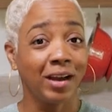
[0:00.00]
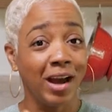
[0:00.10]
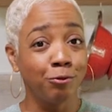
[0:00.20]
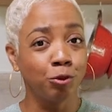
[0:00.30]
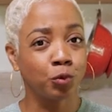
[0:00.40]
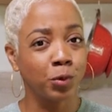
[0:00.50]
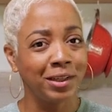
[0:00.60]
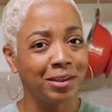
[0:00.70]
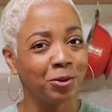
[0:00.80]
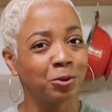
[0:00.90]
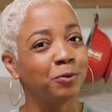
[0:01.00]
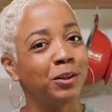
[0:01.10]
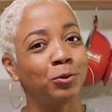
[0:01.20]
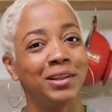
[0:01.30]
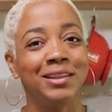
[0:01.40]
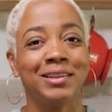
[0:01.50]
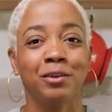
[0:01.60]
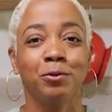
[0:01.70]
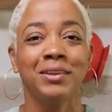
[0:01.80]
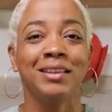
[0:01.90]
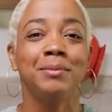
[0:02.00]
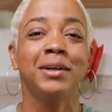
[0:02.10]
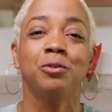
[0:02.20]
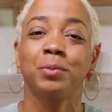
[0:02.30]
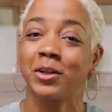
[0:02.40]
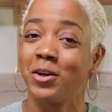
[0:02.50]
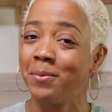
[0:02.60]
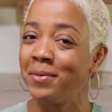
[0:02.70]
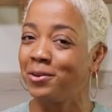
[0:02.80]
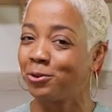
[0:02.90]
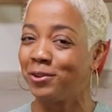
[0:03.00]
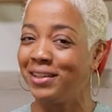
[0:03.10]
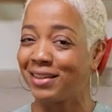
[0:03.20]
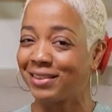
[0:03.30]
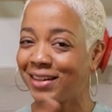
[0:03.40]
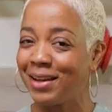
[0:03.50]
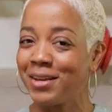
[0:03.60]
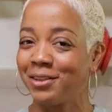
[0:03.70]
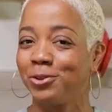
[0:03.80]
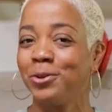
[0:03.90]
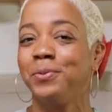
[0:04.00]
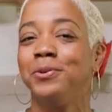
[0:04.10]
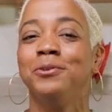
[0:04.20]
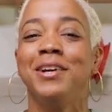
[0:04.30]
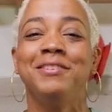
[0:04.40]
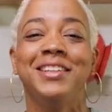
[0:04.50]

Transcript: À vous de jouer. Retrouvez tous les détails sur tatimaris.com et on se dit à très bientôt pour une nouvelle